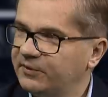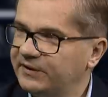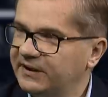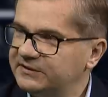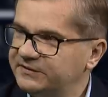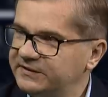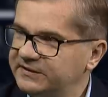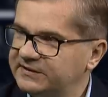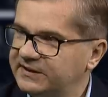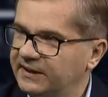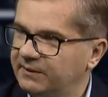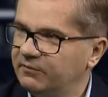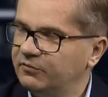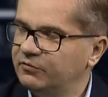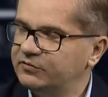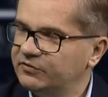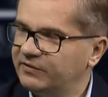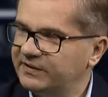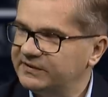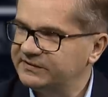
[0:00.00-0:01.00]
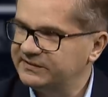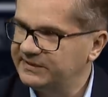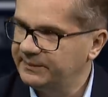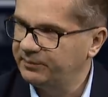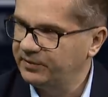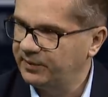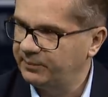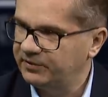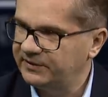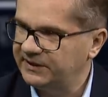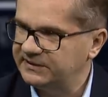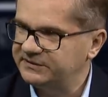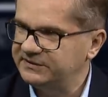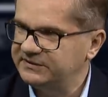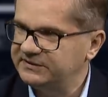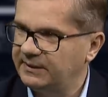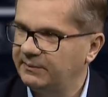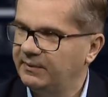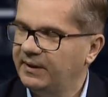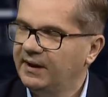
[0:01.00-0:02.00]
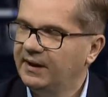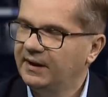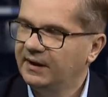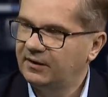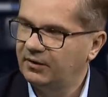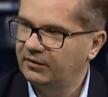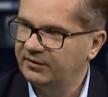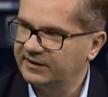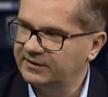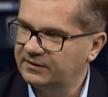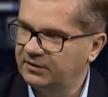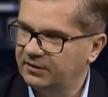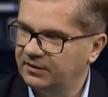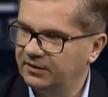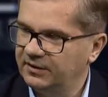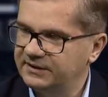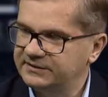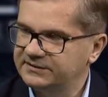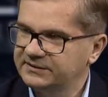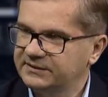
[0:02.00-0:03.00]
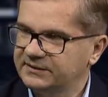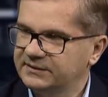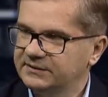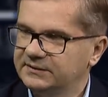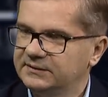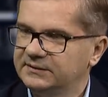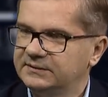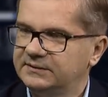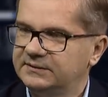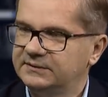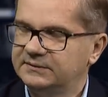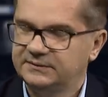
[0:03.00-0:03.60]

pod nazwiskiem, u was występuje pod nazwiskiem Konrad Konkoleski. Konrad